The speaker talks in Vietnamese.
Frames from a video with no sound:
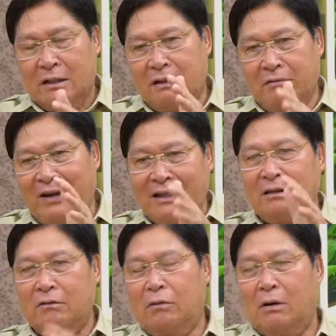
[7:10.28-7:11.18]
cái
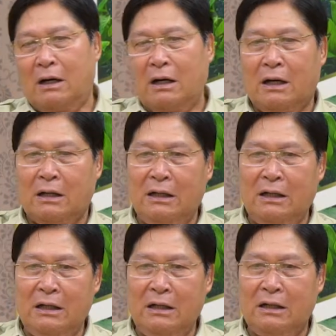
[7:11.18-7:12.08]
vách của
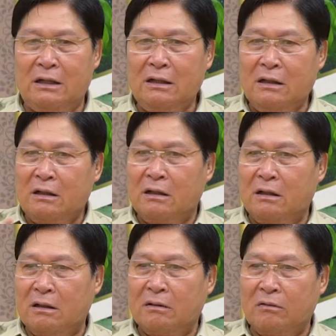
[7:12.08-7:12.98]
cái uh,
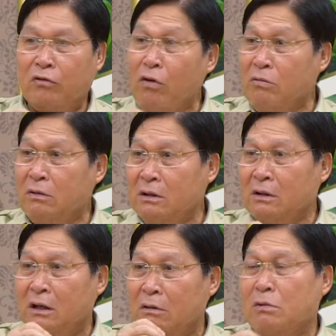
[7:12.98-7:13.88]
vùng
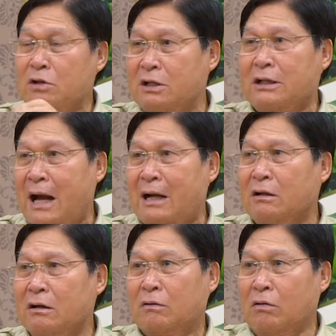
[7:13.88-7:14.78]
hậu môn trực tràng
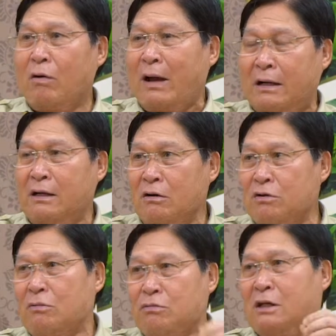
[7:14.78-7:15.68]
nó khỏe hơn nó
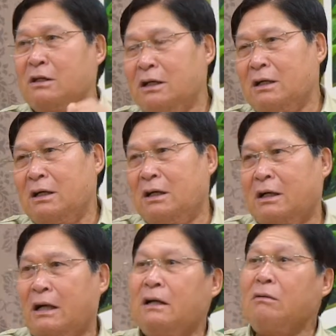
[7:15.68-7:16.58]
chống được uh, ờ,
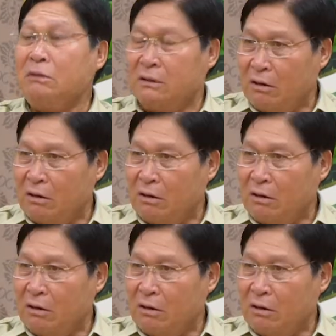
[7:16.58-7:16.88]
các cái gốc tự